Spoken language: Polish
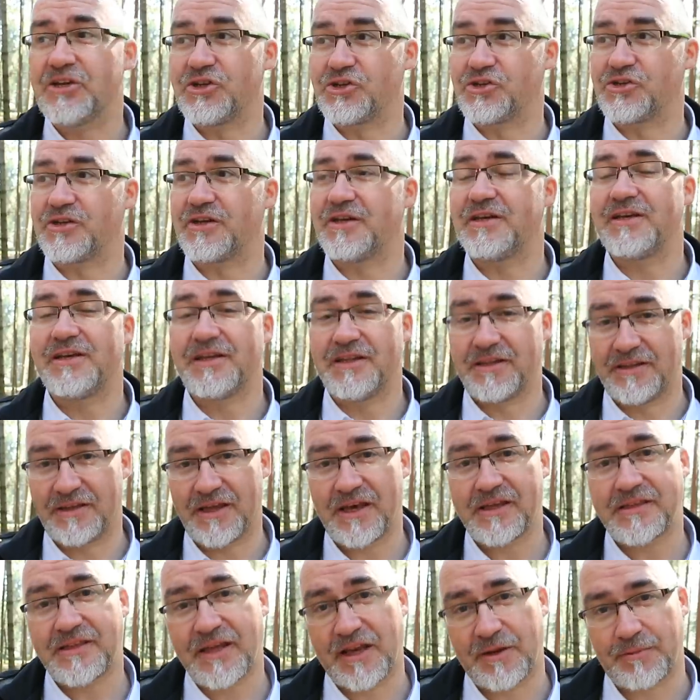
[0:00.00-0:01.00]
że
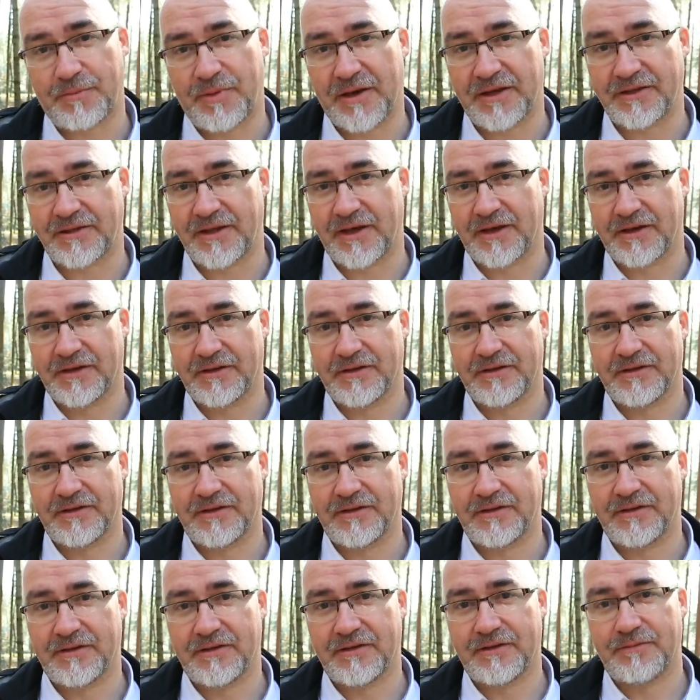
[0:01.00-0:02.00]
nadal pada
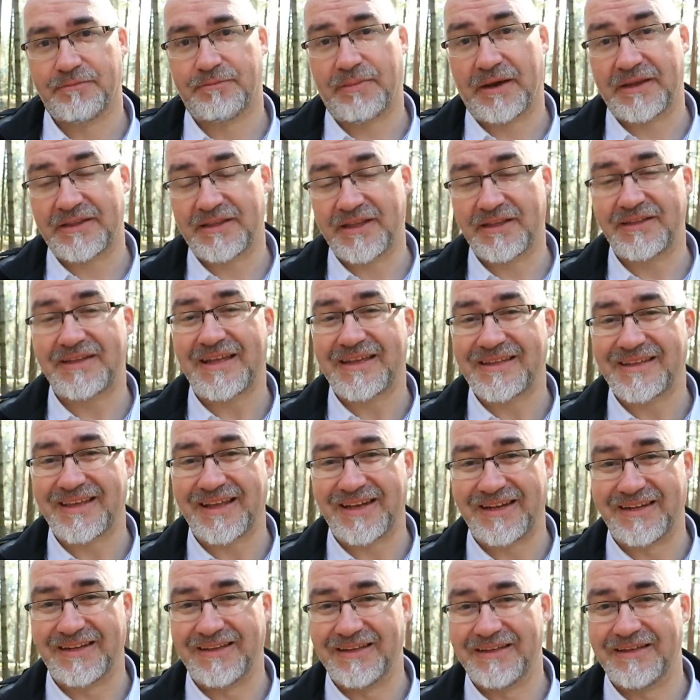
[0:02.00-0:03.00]
pada
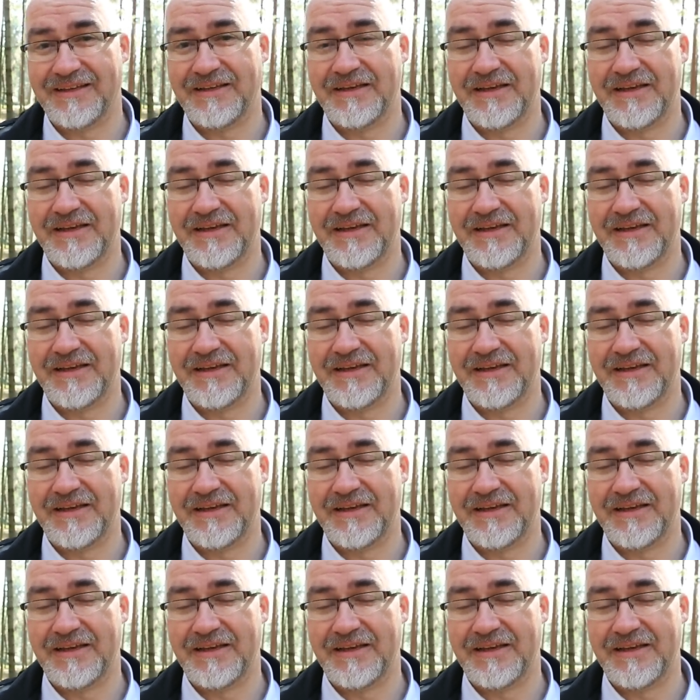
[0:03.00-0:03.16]
nadal.